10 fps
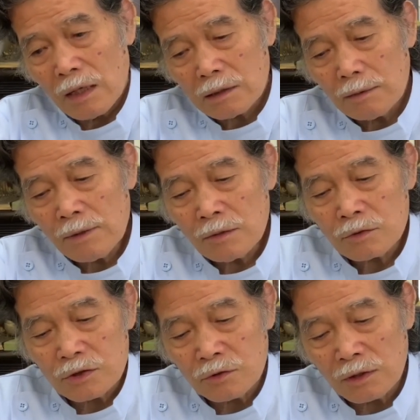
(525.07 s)
頭の
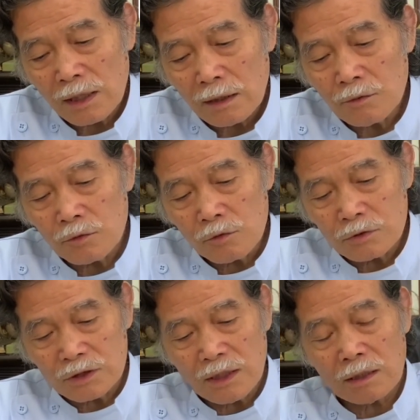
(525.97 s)
血の流れを良
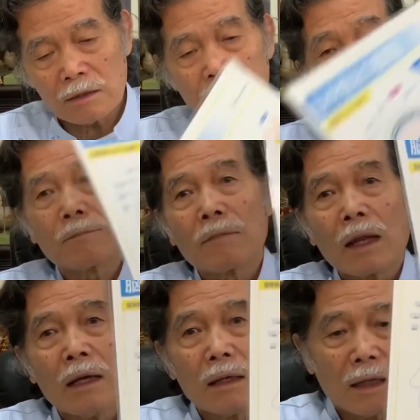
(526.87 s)
くしてあげる
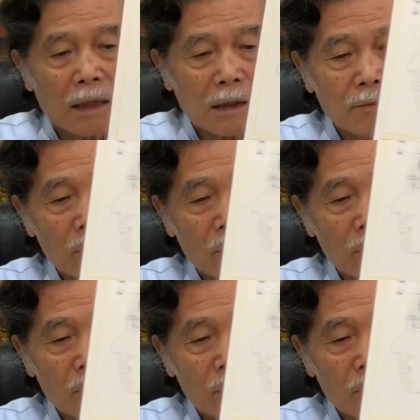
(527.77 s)
頭